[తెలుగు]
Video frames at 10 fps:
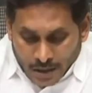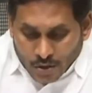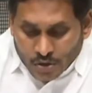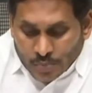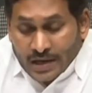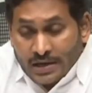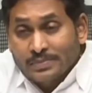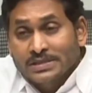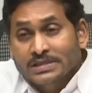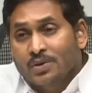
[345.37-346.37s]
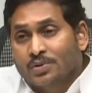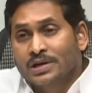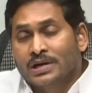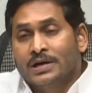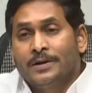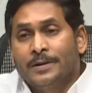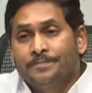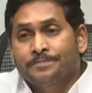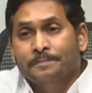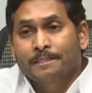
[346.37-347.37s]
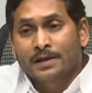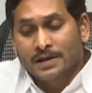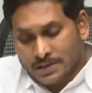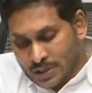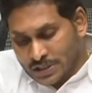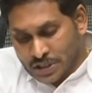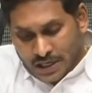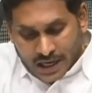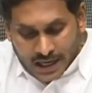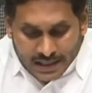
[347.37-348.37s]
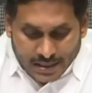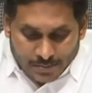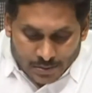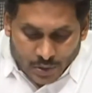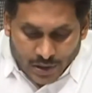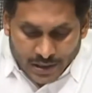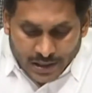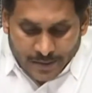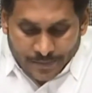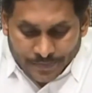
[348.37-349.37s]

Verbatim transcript: ఈరోజు ప్రారంభిస్తూ ఉన్న ఈ స్వేచ్ఛ కార్యక్రమం ద్వారా